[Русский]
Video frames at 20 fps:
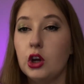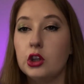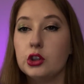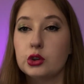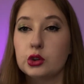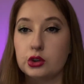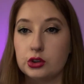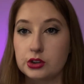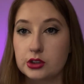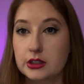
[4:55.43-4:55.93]

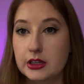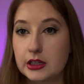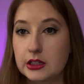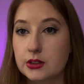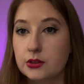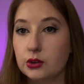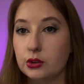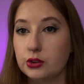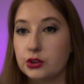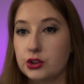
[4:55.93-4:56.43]
То есть здесь
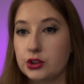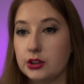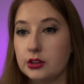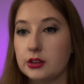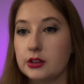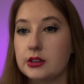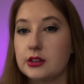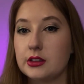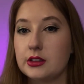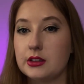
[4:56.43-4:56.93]

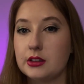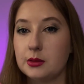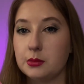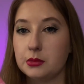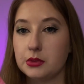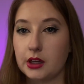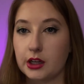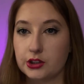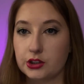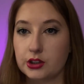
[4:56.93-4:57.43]
включилась
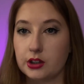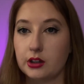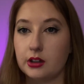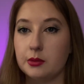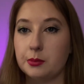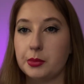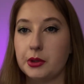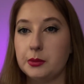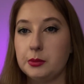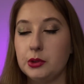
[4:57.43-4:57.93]
семнашка
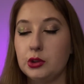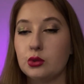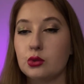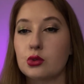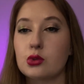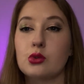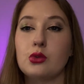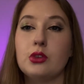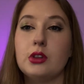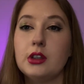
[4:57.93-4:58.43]
по
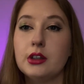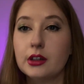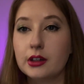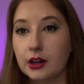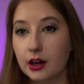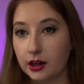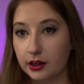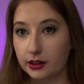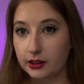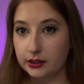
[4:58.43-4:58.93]
минусу не
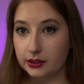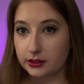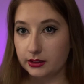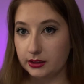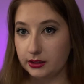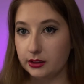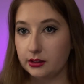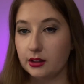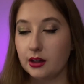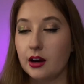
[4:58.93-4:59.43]
как
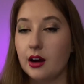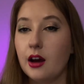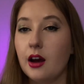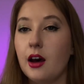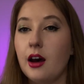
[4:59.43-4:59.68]
гордыня,